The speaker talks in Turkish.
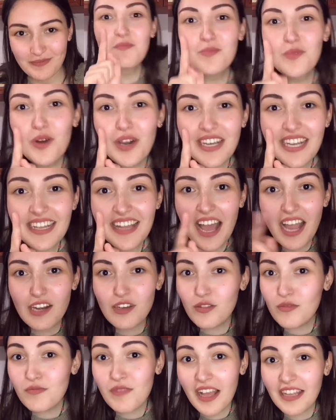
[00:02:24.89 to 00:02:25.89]
Bu arada
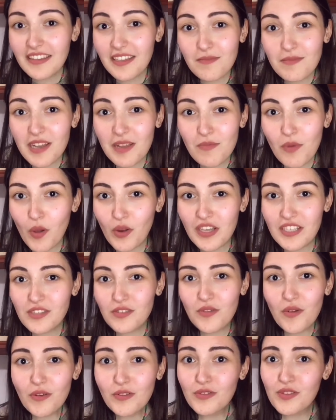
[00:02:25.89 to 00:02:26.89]
Lübnan'da bile
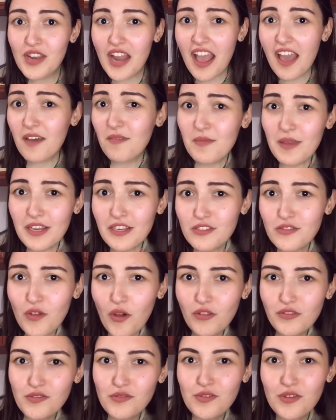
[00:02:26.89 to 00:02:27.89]
böylesi yoktur ha haberiniz
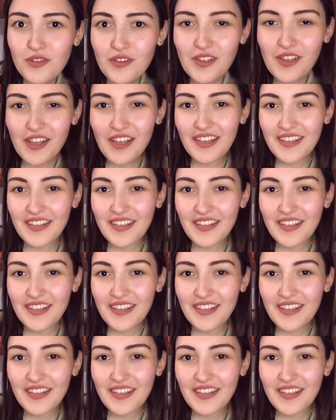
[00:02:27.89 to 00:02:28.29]
olsun.